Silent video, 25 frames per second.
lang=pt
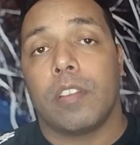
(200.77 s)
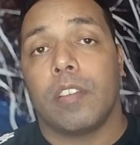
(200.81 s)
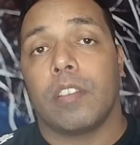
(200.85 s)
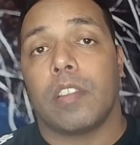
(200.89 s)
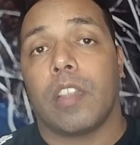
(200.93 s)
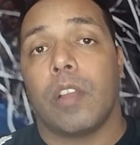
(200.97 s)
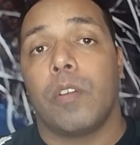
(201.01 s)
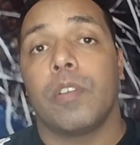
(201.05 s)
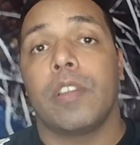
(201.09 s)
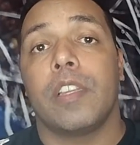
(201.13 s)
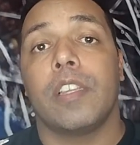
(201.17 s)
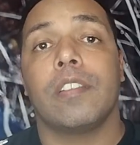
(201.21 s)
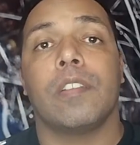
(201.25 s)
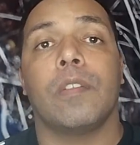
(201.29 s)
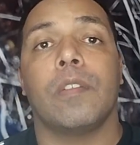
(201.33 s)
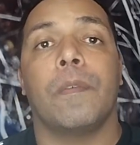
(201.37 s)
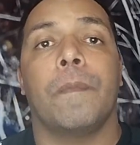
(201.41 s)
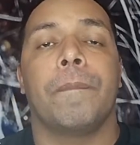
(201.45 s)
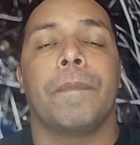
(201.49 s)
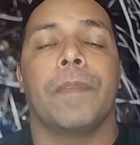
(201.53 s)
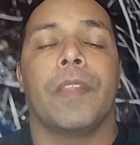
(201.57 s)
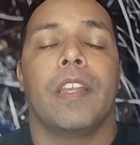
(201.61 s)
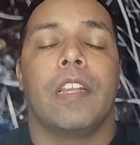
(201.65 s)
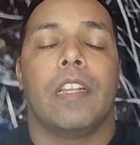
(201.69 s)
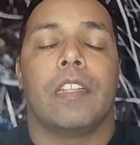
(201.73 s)
Então isso
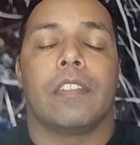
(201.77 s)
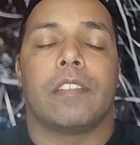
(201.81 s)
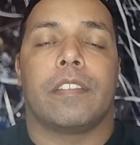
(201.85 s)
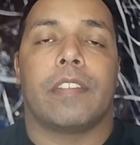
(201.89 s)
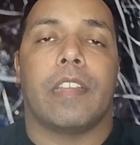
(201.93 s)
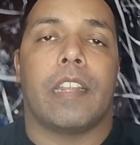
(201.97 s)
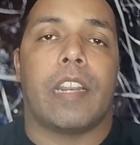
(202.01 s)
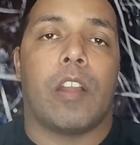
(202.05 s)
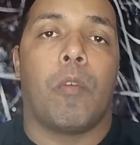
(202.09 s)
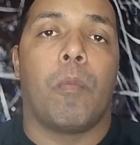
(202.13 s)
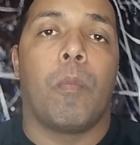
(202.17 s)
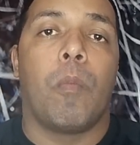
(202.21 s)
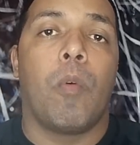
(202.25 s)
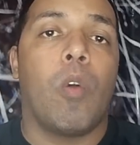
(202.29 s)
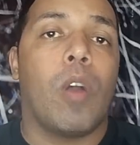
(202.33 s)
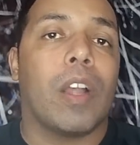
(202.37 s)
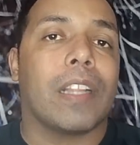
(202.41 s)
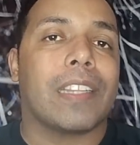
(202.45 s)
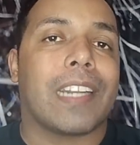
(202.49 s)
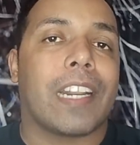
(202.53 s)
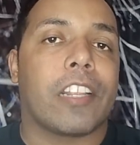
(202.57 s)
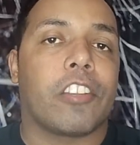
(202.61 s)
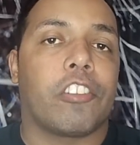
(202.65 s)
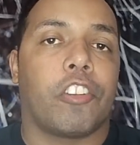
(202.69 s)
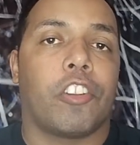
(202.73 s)
seria um bom
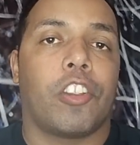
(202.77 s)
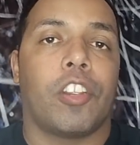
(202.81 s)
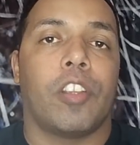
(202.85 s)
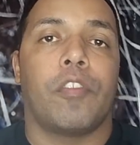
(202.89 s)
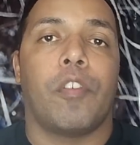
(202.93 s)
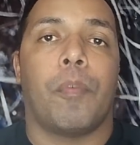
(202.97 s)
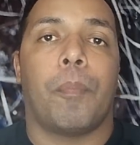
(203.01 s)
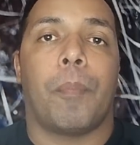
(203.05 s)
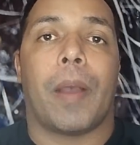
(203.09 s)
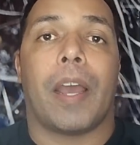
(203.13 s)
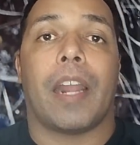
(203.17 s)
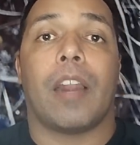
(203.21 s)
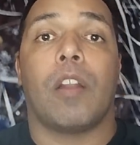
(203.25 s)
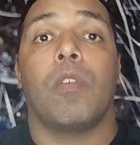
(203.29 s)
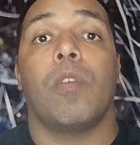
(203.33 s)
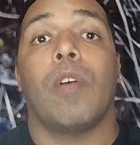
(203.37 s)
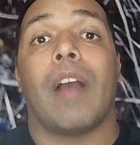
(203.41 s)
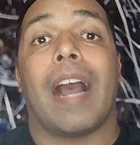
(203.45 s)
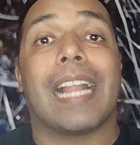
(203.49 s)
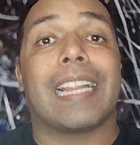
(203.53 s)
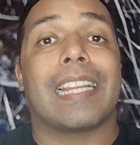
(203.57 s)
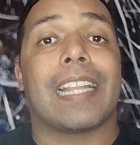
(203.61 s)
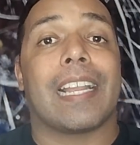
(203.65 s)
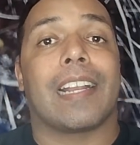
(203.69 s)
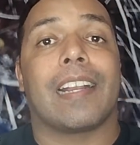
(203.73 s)
atrativo para o
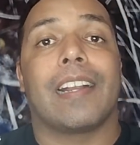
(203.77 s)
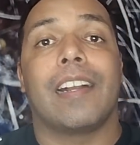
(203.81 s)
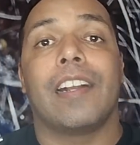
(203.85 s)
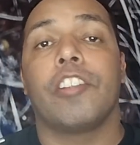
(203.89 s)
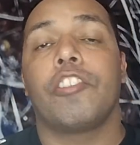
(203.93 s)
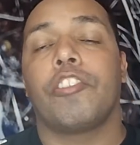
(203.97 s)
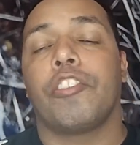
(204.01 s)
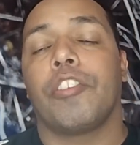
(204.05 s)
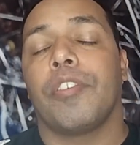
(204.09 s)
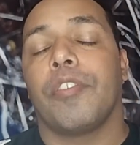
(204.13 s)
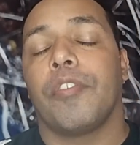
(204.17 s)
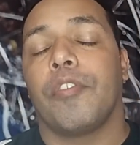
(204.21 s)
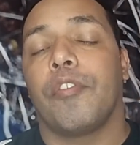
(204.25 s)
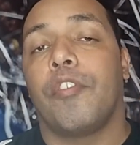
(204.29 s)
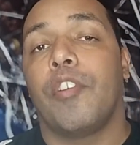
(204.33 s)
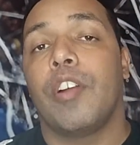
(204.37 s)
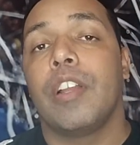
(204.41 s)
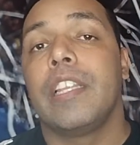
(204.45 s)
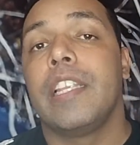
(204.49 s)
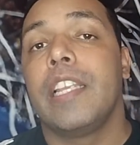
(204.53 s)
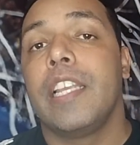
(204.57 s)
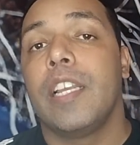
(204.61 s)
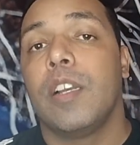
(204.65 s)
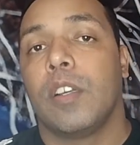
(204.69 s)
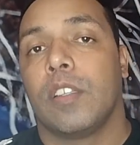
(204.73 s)
atacante
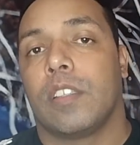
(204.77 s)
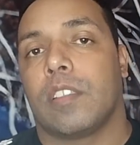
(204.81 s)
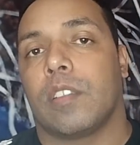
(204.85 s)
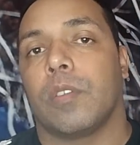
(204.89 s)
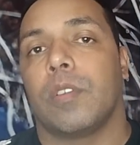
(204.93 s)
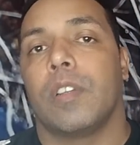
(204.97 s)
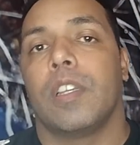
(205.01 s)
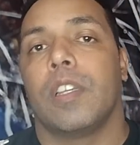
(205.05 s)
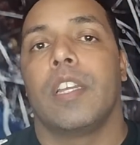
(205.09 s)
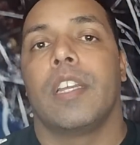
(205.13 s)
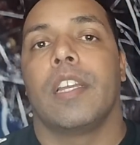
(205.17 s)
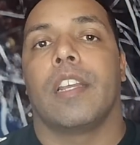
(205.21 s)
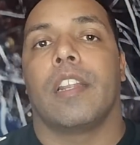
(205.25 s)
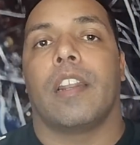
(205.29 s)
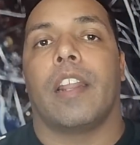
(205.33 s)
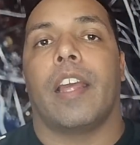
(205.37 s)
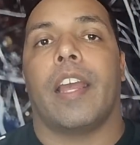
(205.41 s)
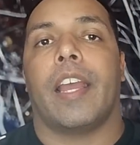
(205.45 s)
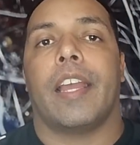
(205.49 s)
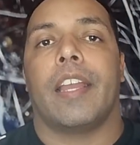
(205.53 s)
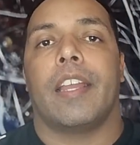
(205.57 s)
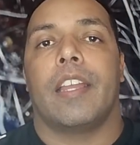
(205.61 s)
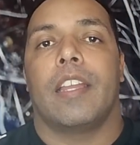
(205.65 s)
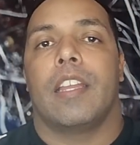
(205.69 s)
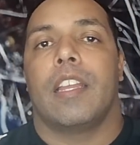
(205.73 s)
Vanilson,
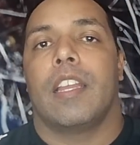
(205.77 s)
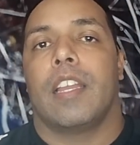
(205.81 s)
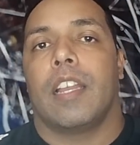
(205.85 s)
né?